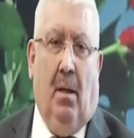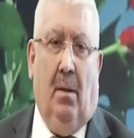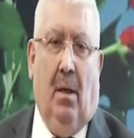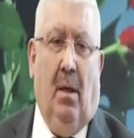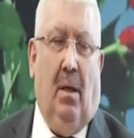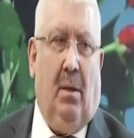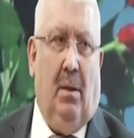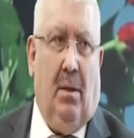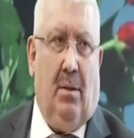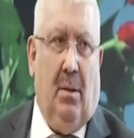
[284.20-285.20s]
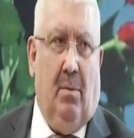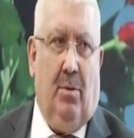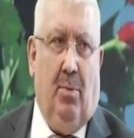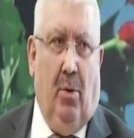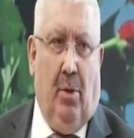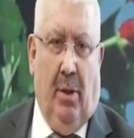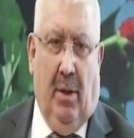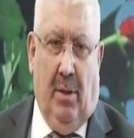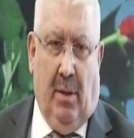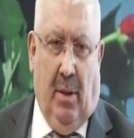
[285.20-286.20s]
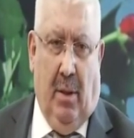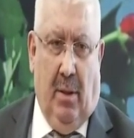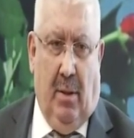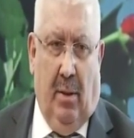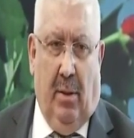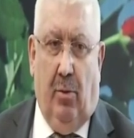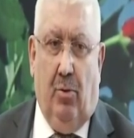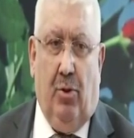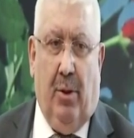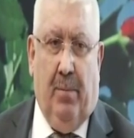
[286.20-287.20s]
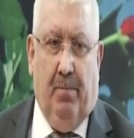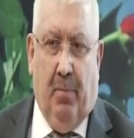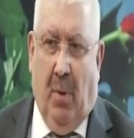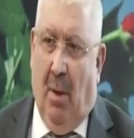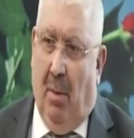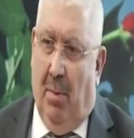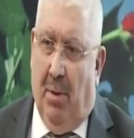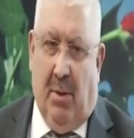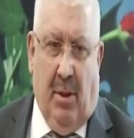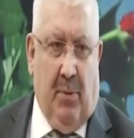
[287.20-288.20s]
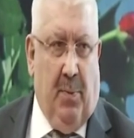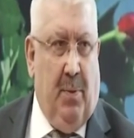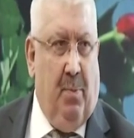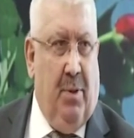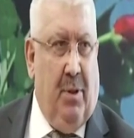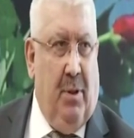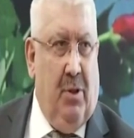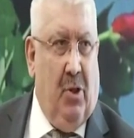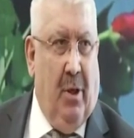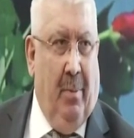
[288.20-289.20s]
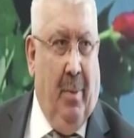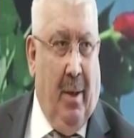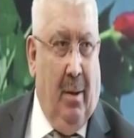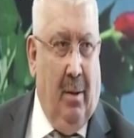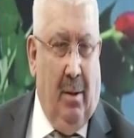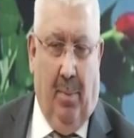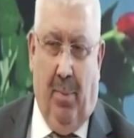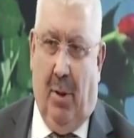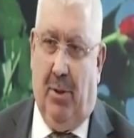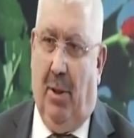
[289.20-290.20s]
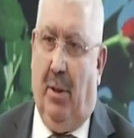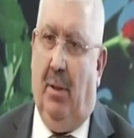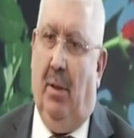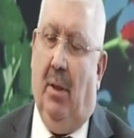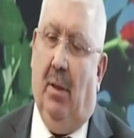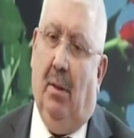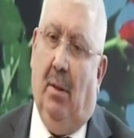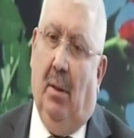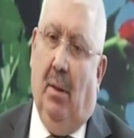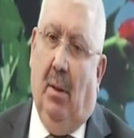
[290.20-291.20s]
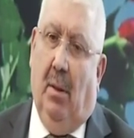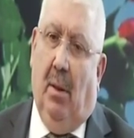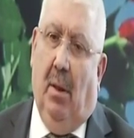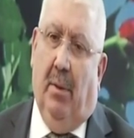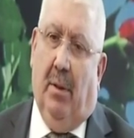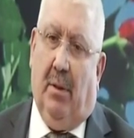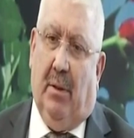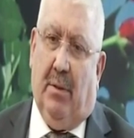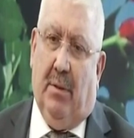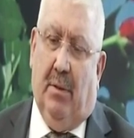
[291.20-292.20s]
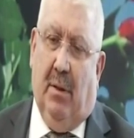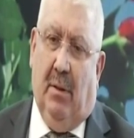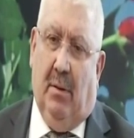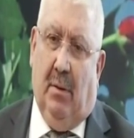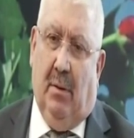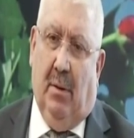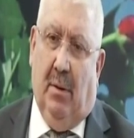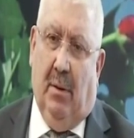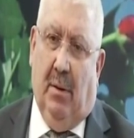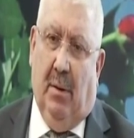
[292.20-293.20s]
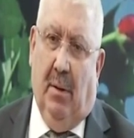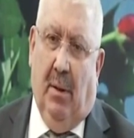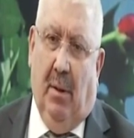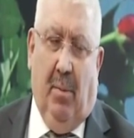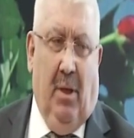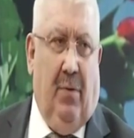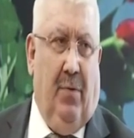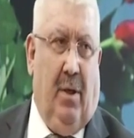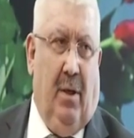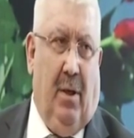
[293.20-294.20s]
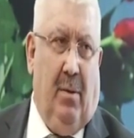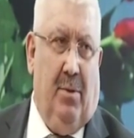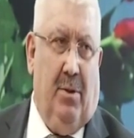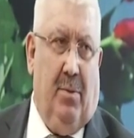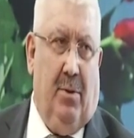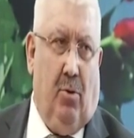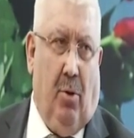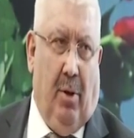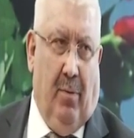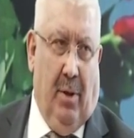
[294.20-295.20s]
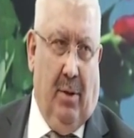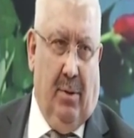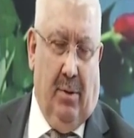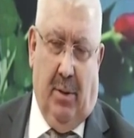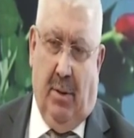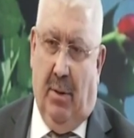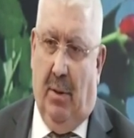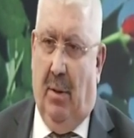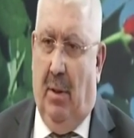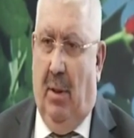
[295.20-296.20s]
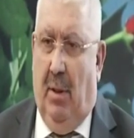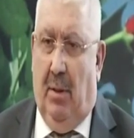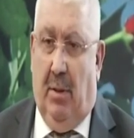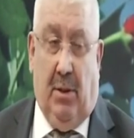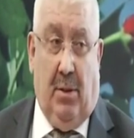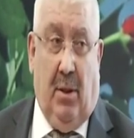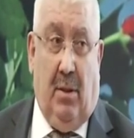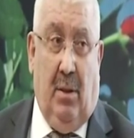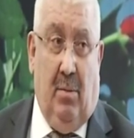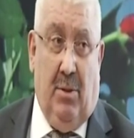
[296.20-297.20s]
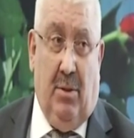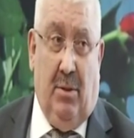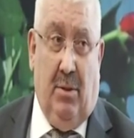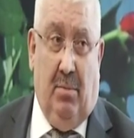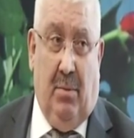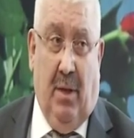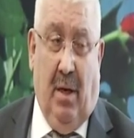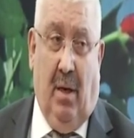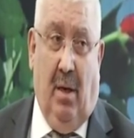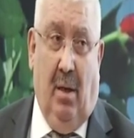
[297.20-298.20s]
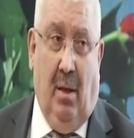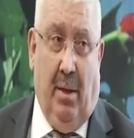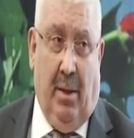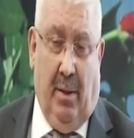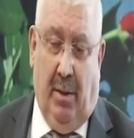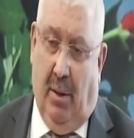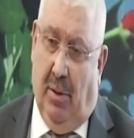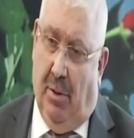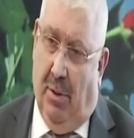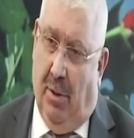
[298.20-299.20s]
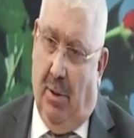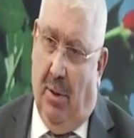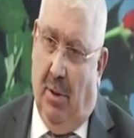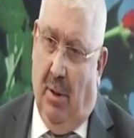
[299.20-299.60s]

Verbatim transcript: değerli arkadaşlarımız bölgeye intikal ettiler. Önce bir tespit, bir inceleme yapmak şekliyle Hemen arkasından e, milletvekillerimizi biz görevlendirdik. Teşkilatlarımızı derhal harekete geçirdik.